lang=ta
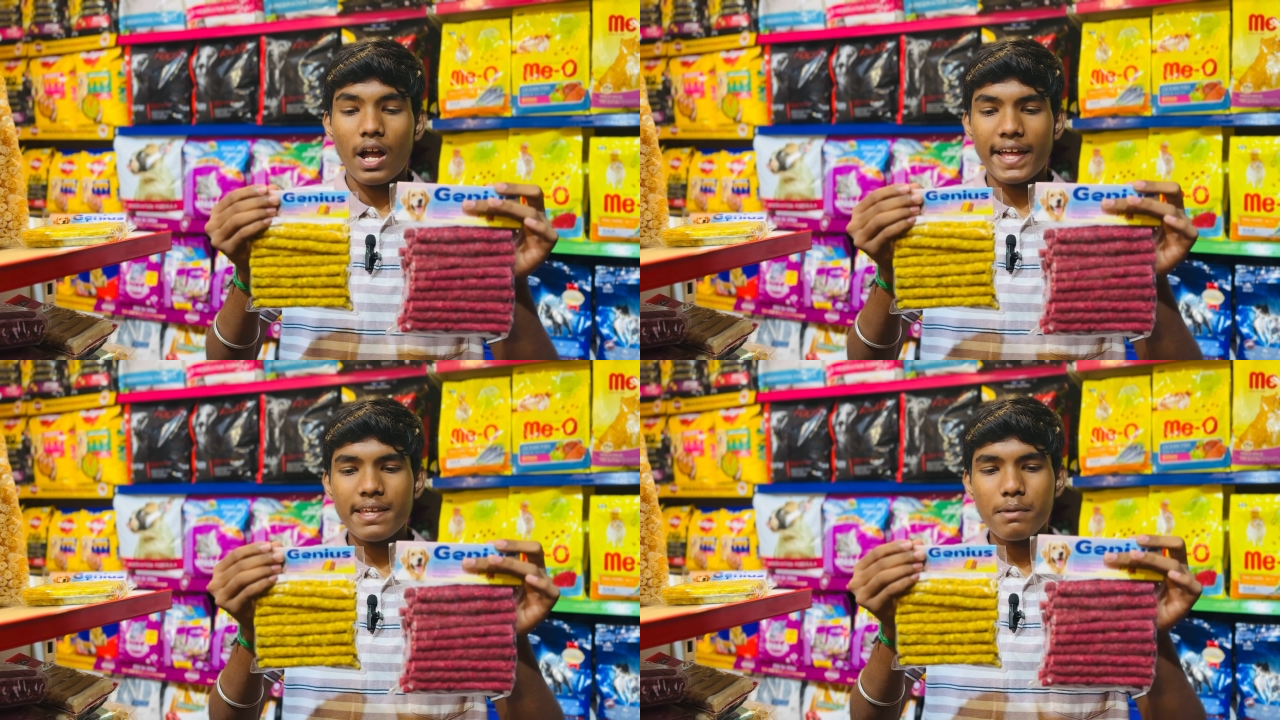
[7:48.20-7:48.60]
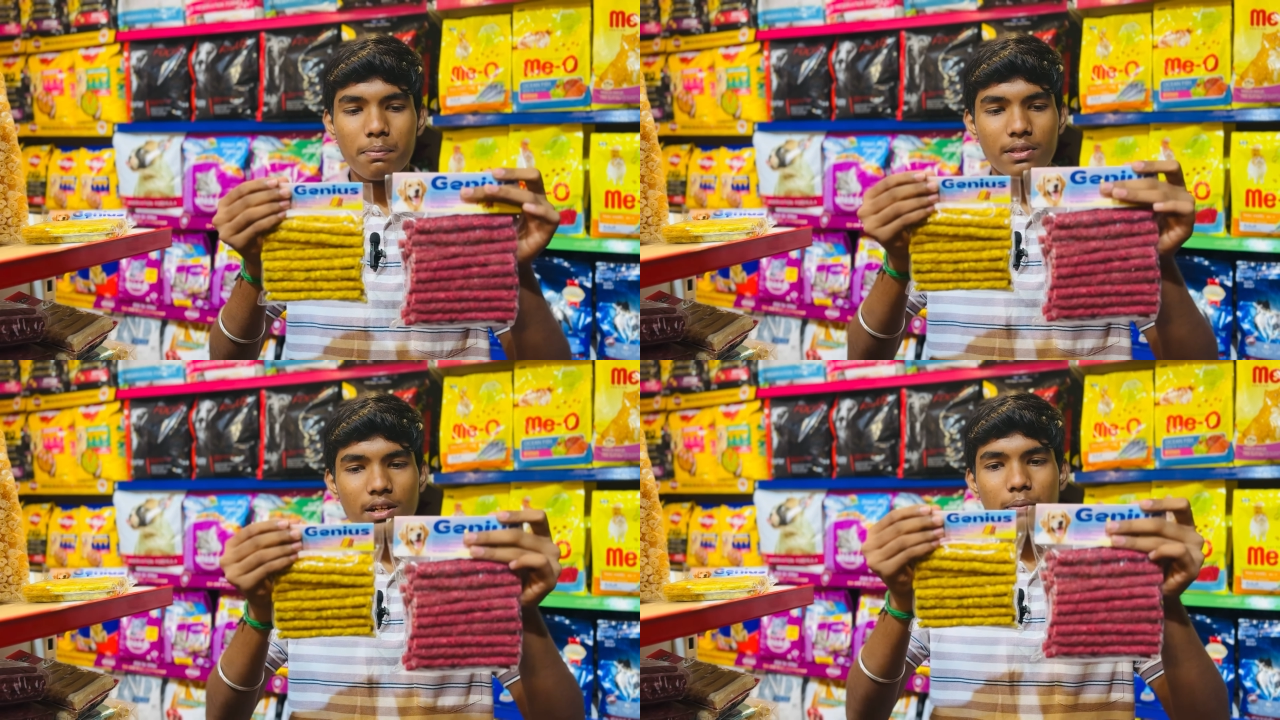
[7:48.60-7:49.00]
அதே மாதிரி
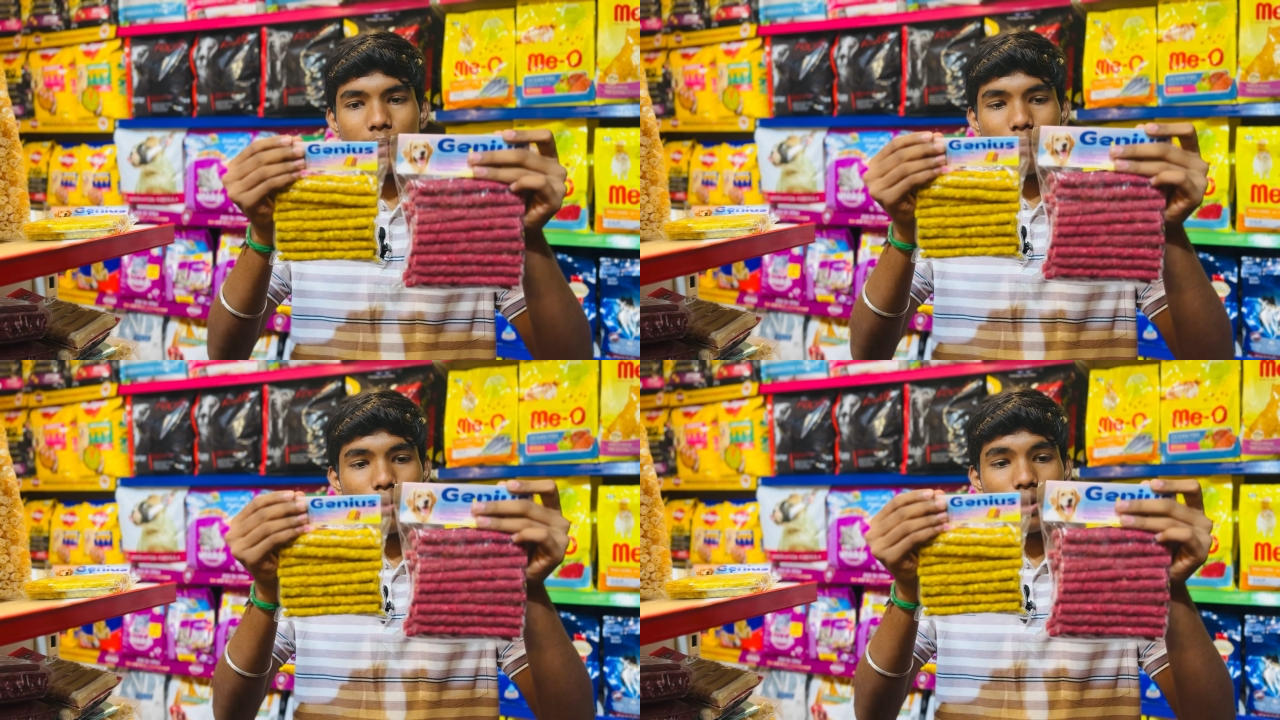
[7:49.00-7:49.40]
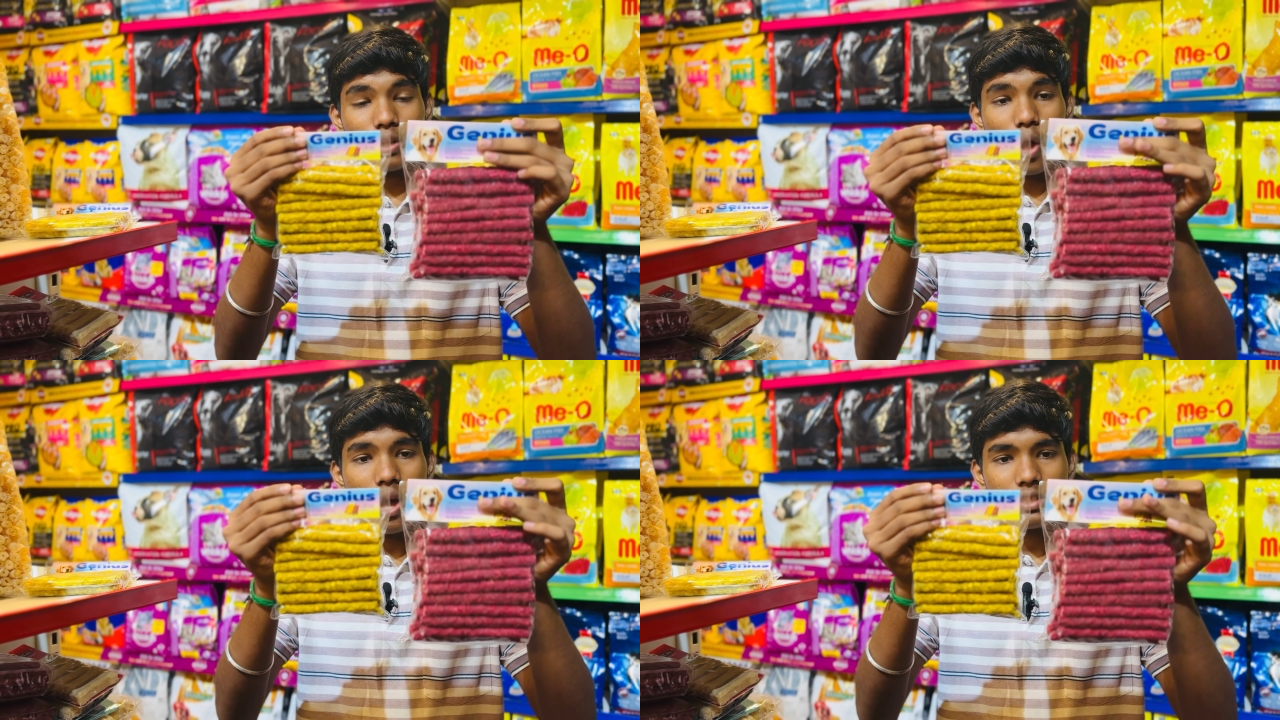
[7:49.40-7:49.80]
பார்த்தோன்னா இப்போ நம்மளோட
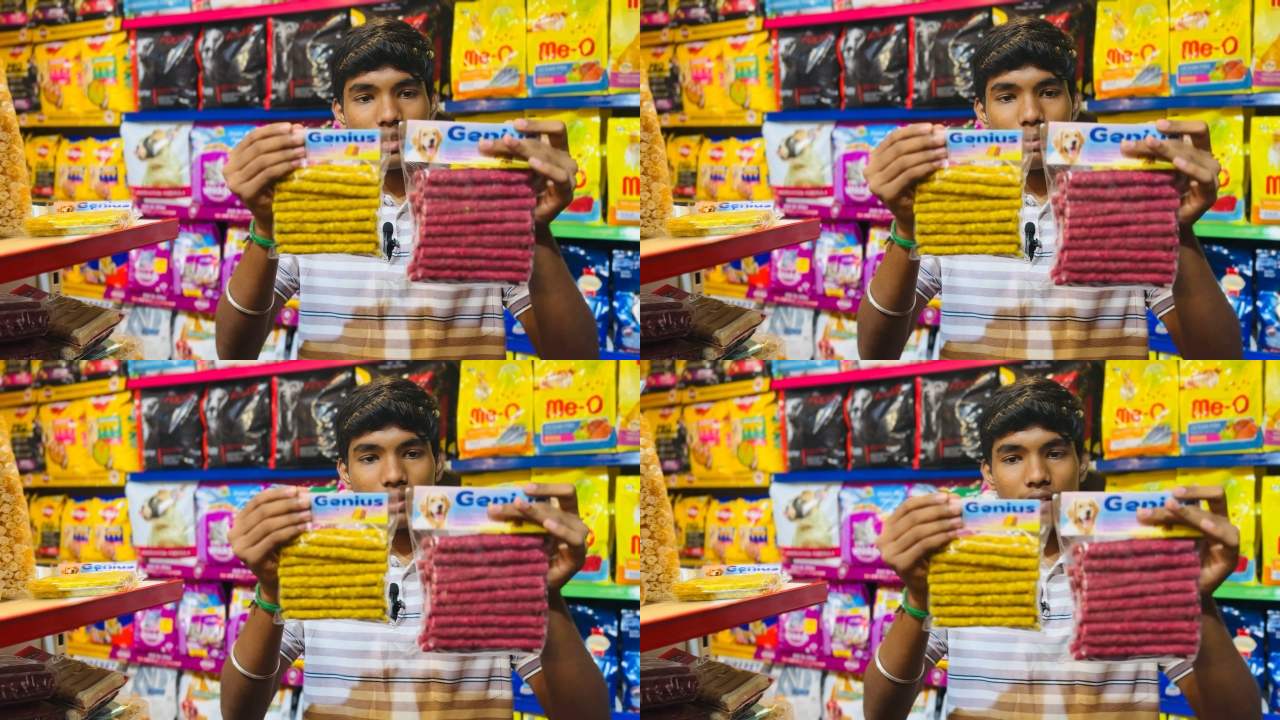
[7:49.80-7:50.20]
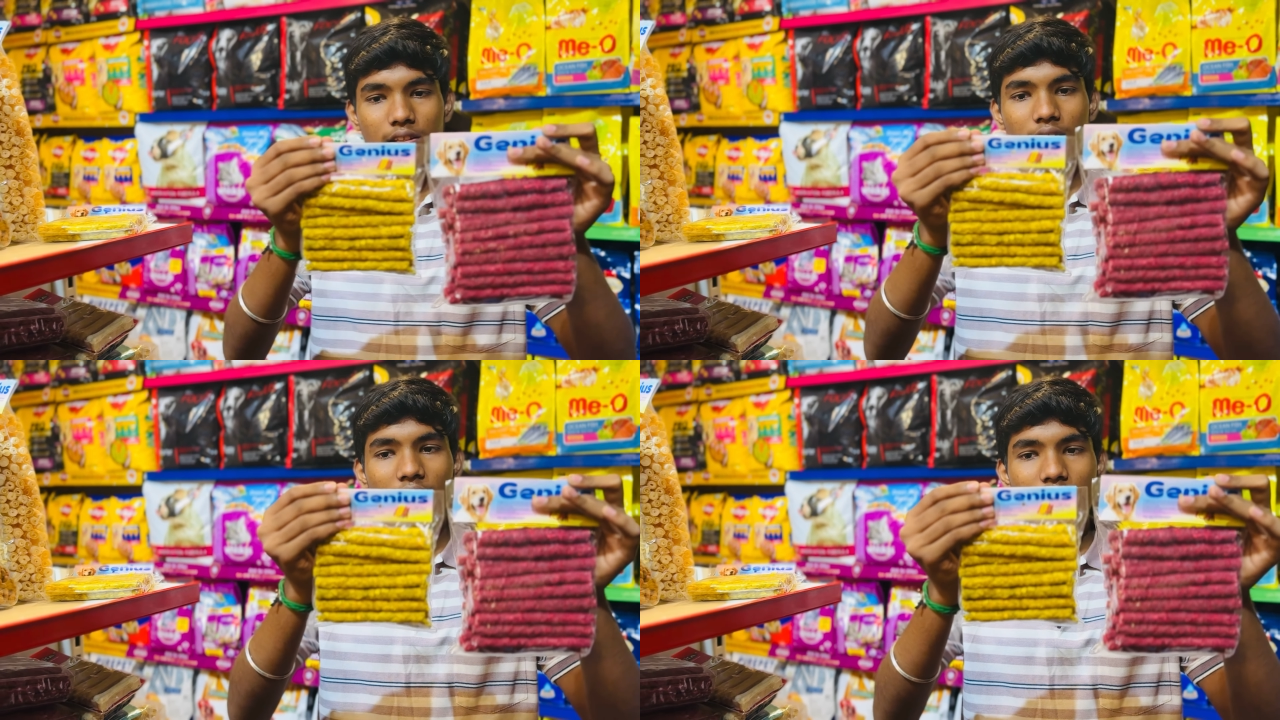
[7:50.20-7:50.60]
டாக்ஸ்க்கு பார்த்தோன்னா
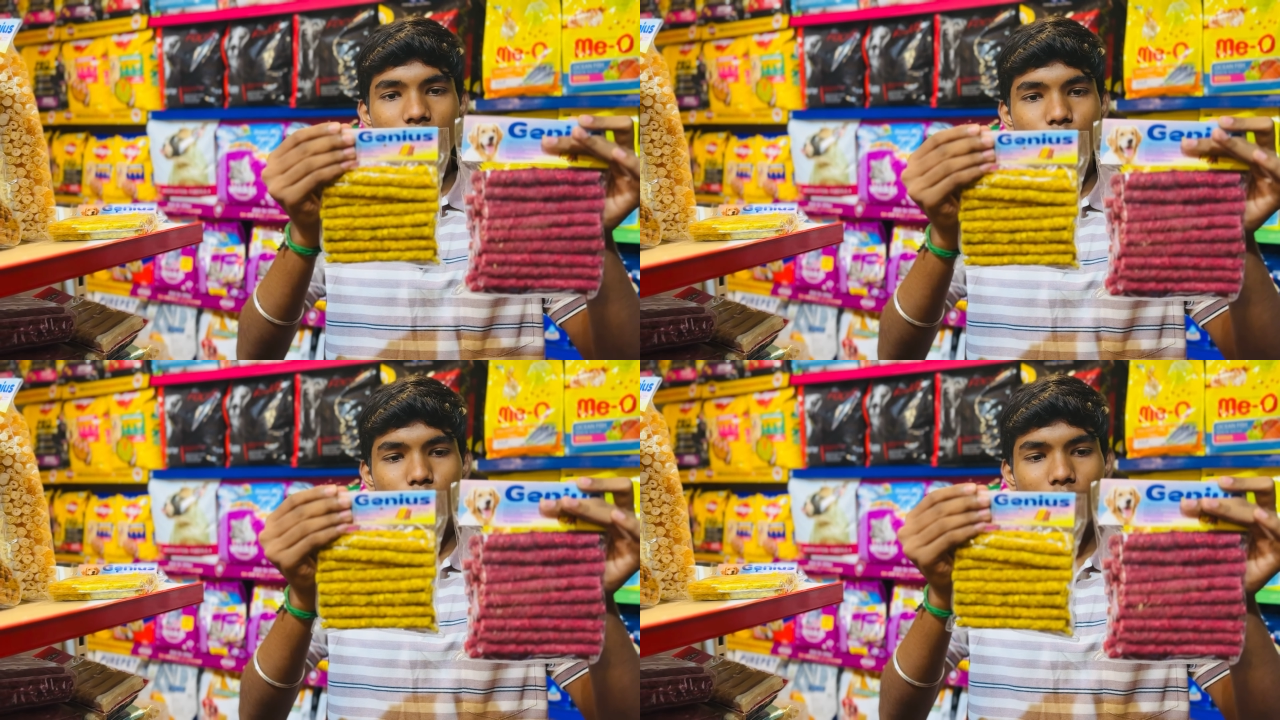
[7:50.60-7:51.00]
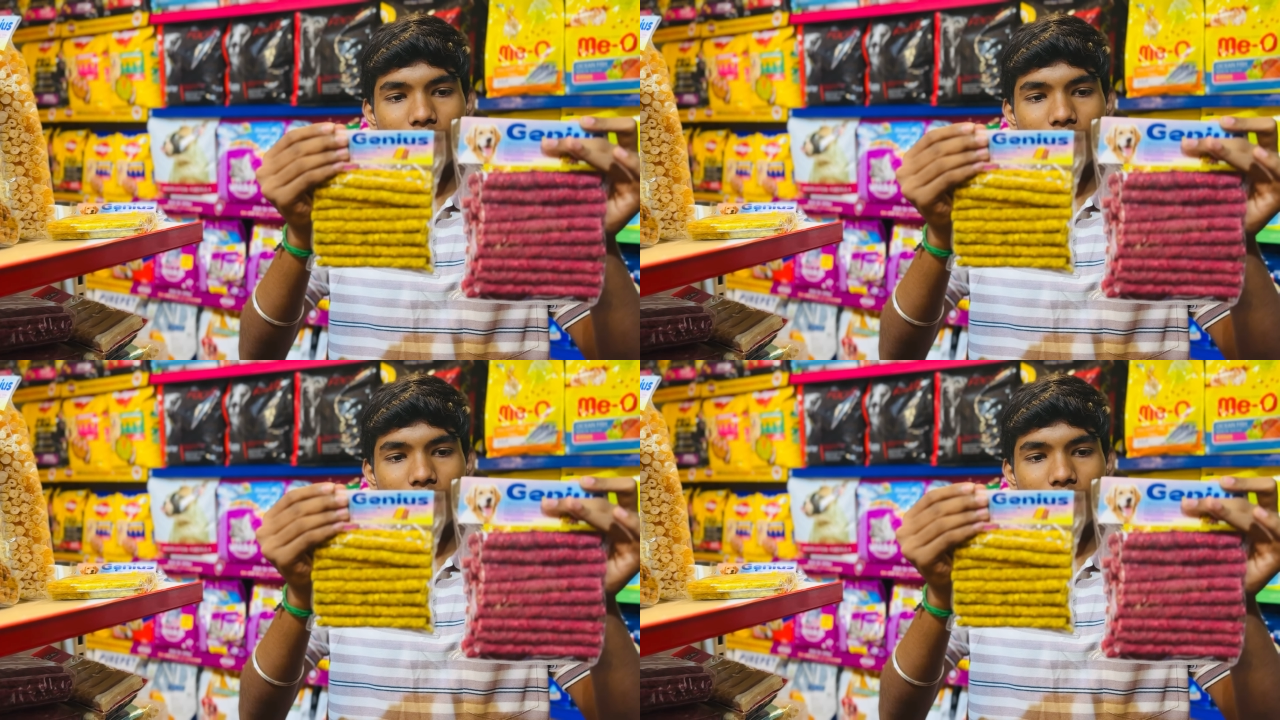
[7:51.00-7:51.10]
வந்து நிறைய சூ